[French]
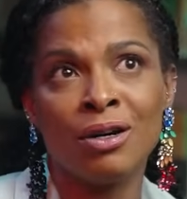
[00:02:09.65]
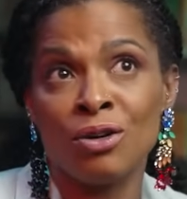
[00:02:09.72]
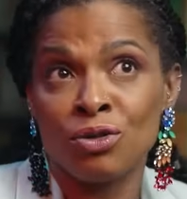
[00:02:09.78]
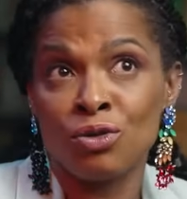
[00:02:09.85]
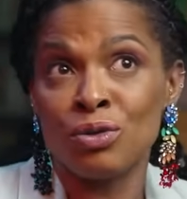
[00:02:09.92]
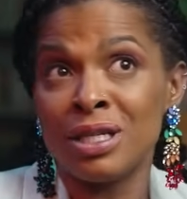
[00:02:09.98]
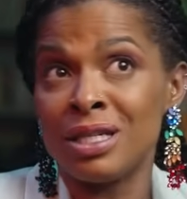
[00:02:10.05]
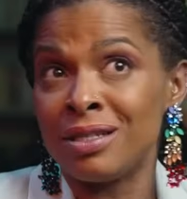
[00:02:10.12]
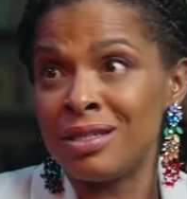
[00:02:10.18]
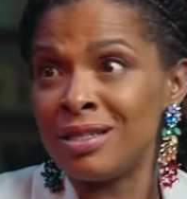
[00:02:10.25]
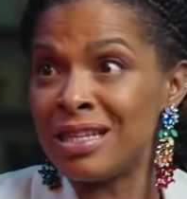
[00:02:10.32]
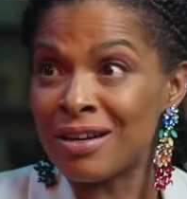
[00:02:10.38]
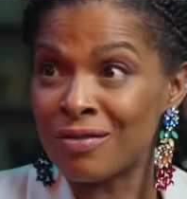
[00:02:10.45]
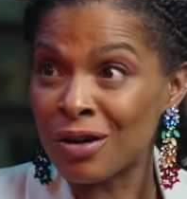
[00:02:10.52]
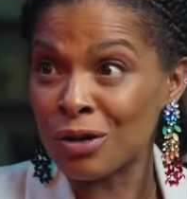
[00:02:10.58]
Quand on
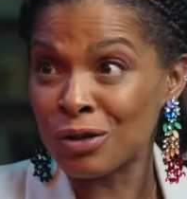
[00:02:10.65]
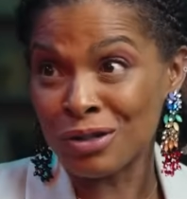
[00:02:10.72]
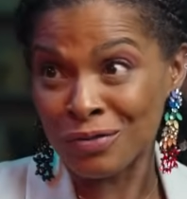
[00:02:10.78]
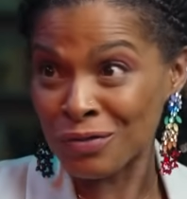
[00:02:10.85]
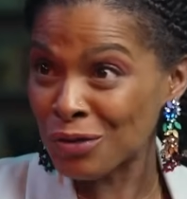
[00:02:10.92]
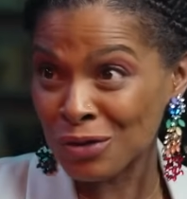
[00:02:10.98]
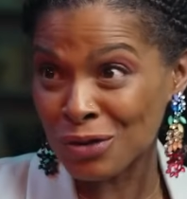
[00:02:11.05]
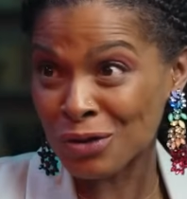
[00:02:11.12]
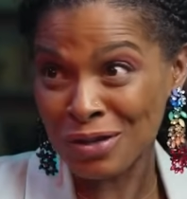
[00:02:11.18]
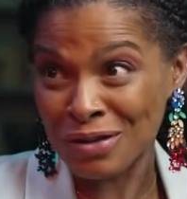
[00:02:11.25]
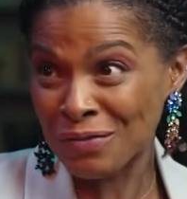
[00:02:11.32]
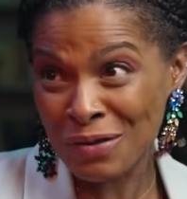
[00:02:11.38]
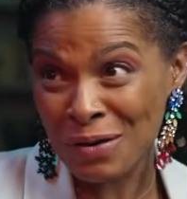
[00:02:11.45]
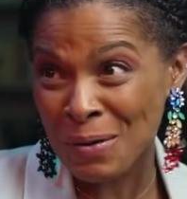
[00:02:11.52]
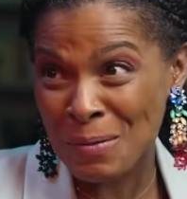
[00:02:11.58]
décide d'avoir un enfant, on a un enfant.